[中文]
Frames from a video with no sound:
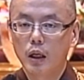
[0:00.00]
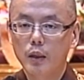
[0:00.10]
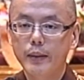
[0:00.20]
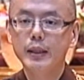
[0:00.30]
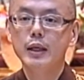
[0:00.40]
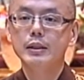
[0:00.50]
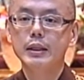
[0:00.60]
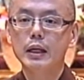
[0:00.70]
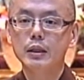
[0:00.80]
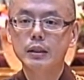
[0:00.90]
各位念《
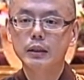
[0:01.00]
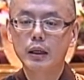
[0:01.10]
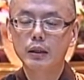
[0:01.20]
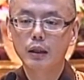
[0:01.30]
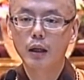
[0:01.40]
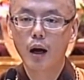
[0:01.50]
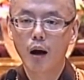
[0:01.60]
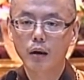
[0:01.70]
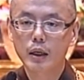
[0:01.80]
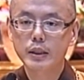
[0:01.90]
金刚经》当然很
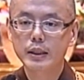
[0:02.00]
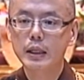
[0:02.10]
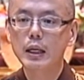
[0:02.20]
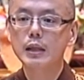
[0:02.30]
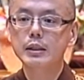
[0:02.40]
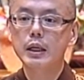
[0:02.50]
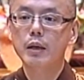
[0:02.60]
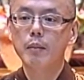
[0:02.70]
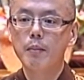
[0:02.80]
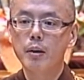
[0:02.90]
好，可是《金刚经》
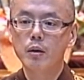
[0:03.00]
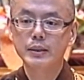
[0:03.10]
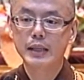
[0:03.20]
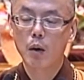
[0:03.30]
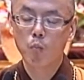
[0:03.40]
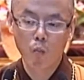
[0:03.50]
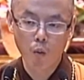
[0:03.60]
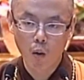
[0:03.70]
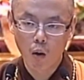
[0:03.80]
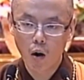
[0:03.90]
里面没有讲
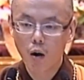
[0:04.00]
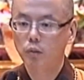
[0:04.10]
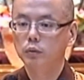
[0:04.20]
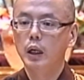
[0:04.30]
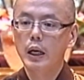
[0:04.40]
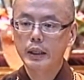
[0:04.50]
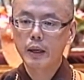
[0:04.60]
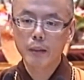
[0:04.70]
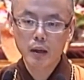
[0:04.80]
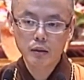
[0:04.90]
魔，也没